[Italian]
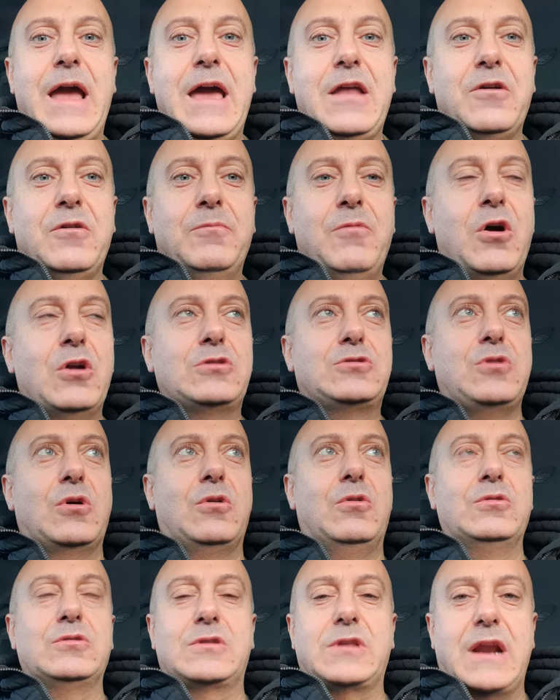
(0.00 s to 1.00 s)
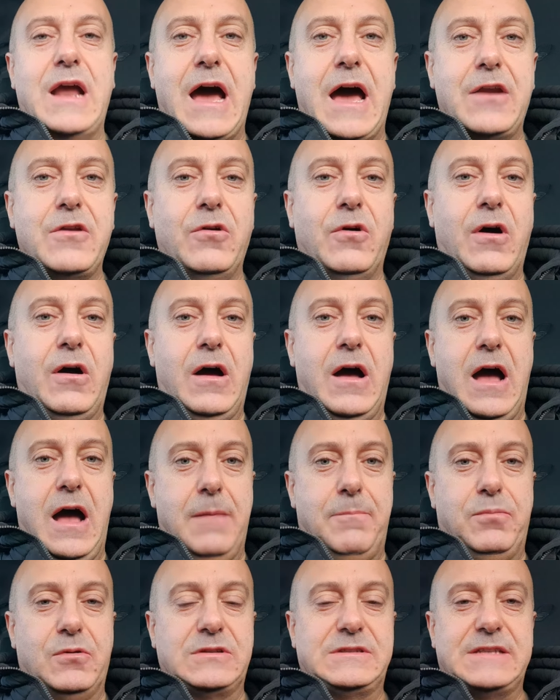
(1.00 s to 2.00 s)
ero molto contrario
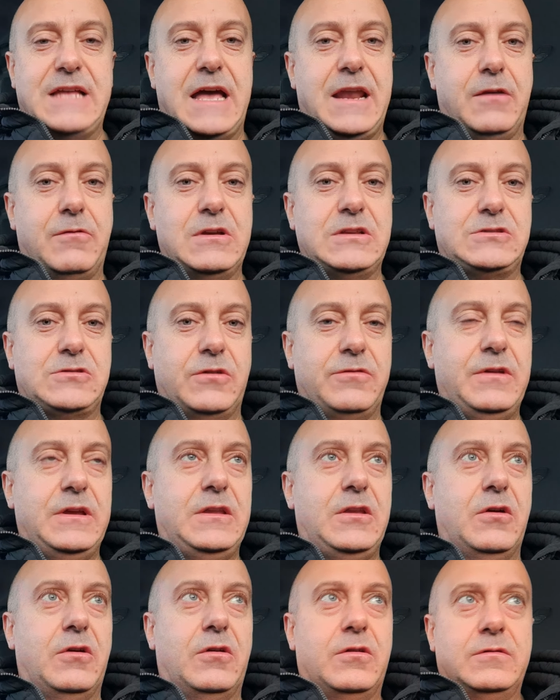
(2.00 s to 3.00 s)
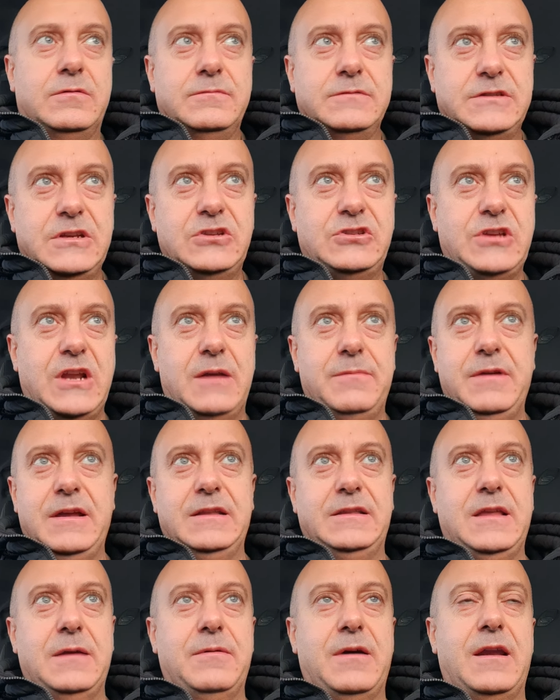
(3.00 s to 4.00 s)
a postare questo video,
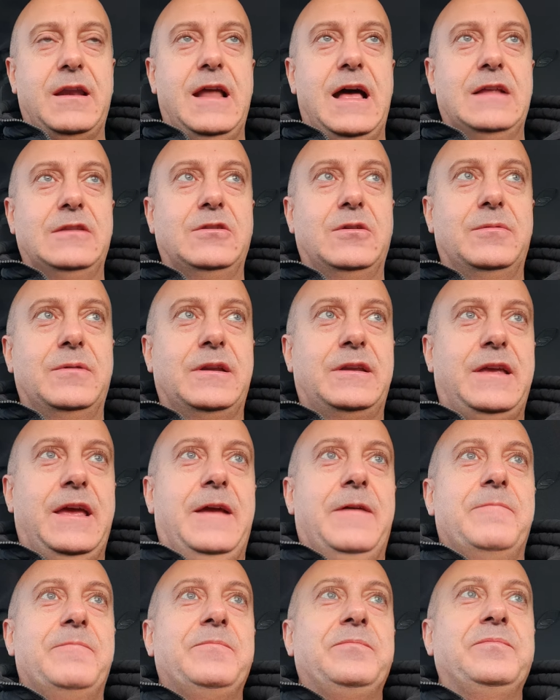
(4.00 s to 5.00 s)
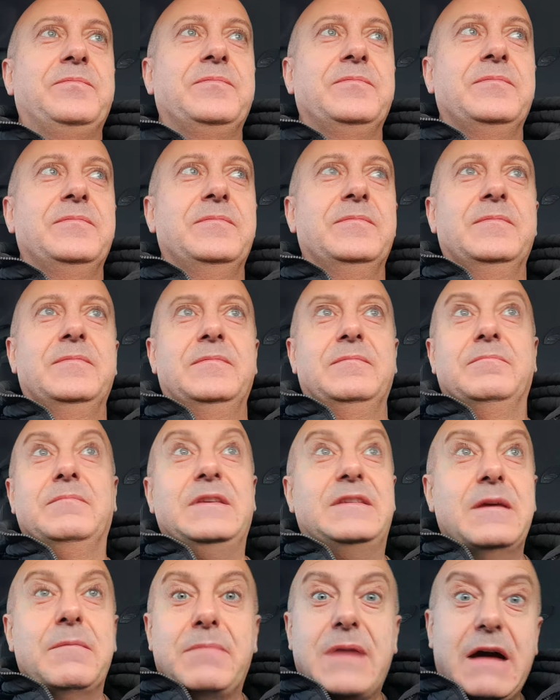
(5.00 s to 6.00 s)
sinceramente parlando, perché
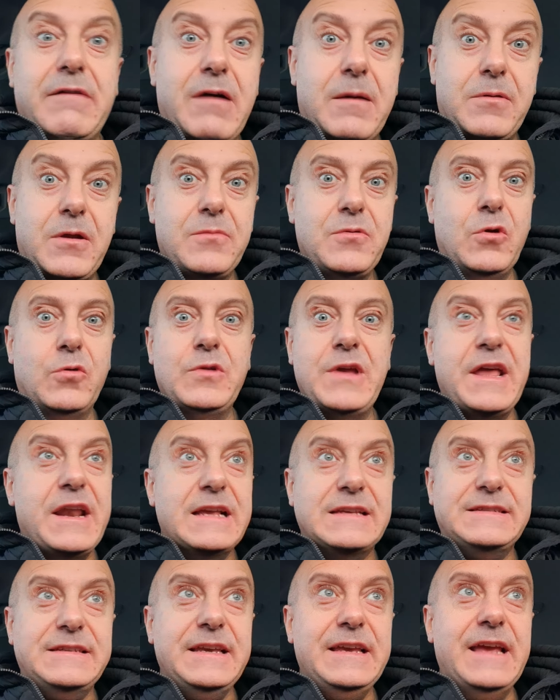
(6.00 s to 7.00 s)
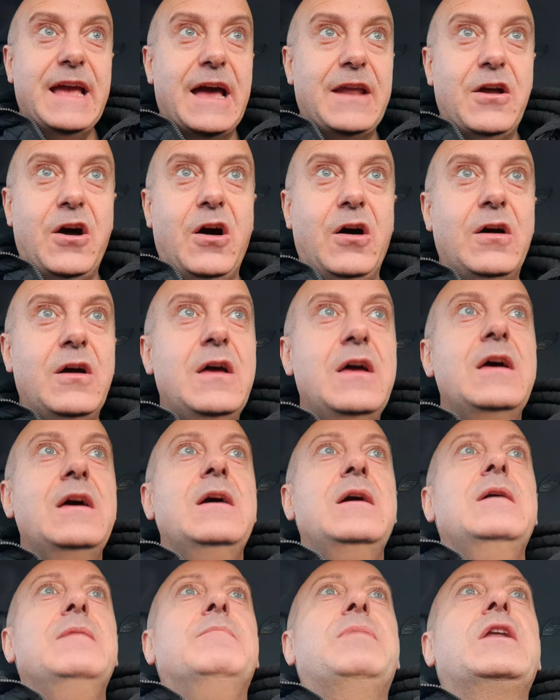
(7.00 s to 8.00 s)
mi sembrava proprio un'eresia, no?
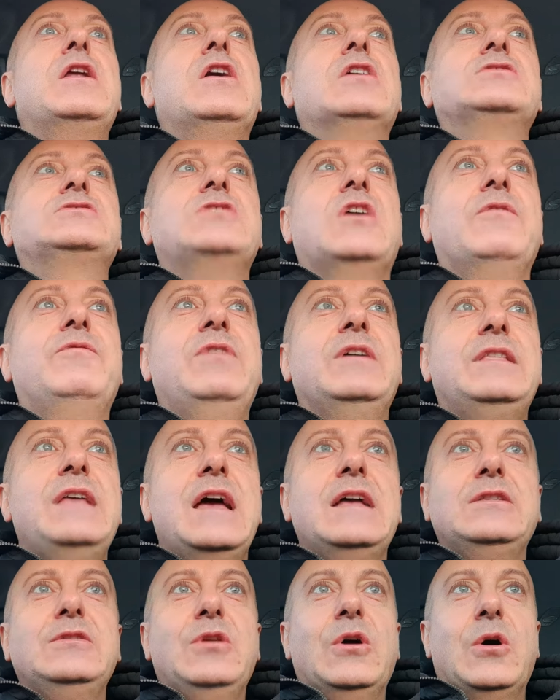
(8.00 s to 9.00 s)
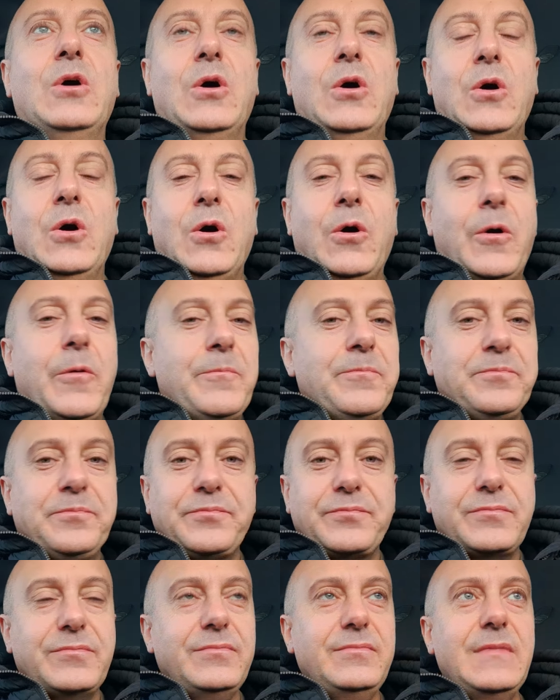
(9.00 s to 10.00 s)
Però sto vedendo
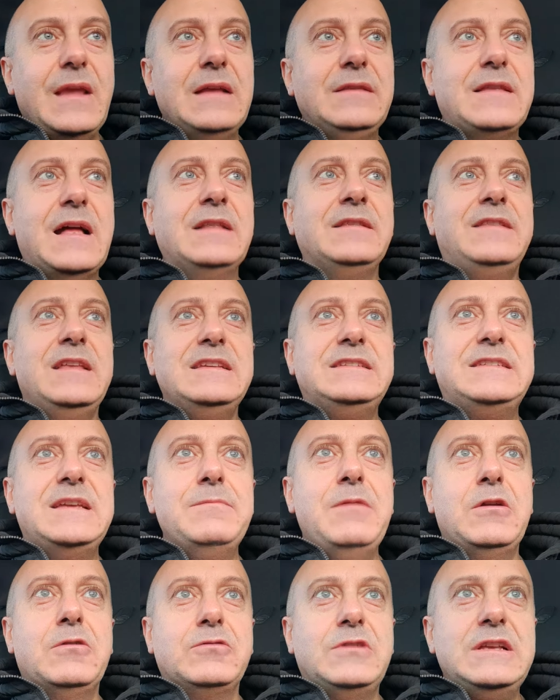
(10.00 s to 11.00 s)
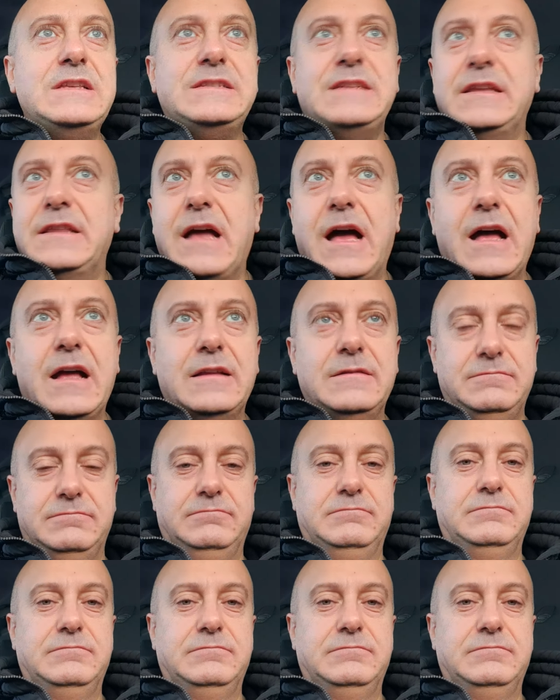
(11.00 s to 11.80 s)
tantissime notizie da,